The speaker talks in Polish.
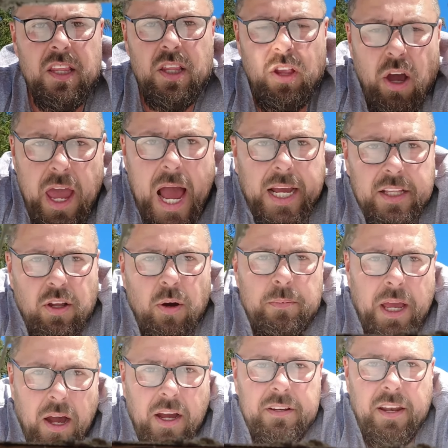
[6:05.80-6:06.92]
No jak to?
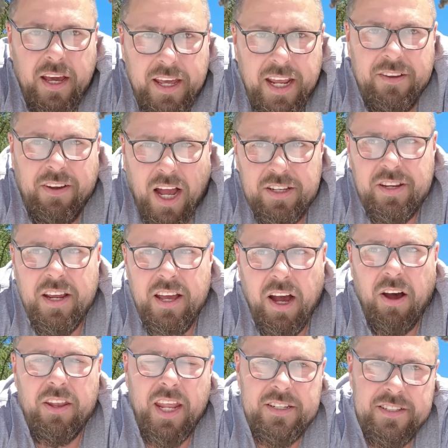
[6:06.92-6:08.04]
Miałaś nagrywać.
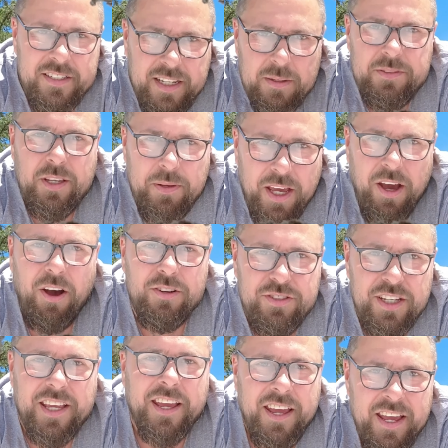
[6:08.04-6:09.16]
Ona gdzieś tam sobie
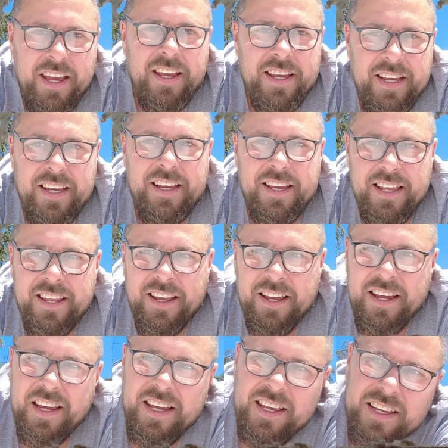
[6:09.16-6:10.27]
chodzi. Nagrywam,
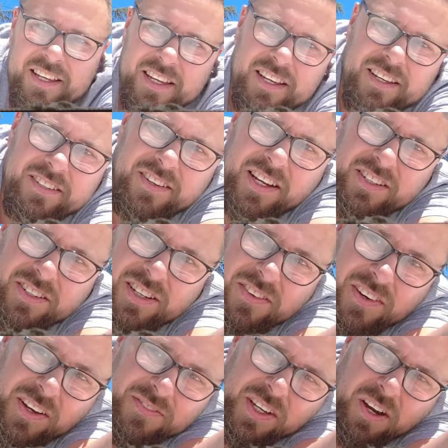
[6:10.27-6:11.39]
nagrywam. Zobaczy,
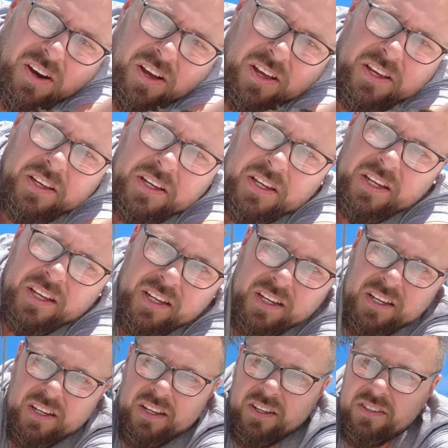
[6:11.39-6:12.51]
mamy go,
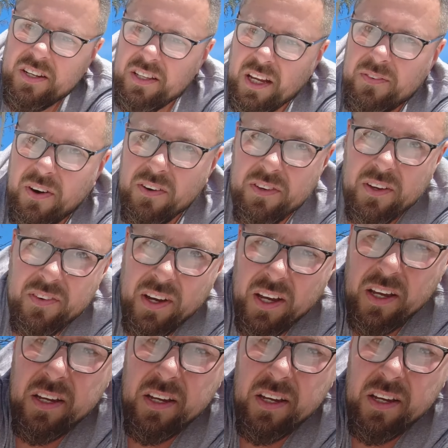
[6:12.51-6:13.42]
że tak powiem.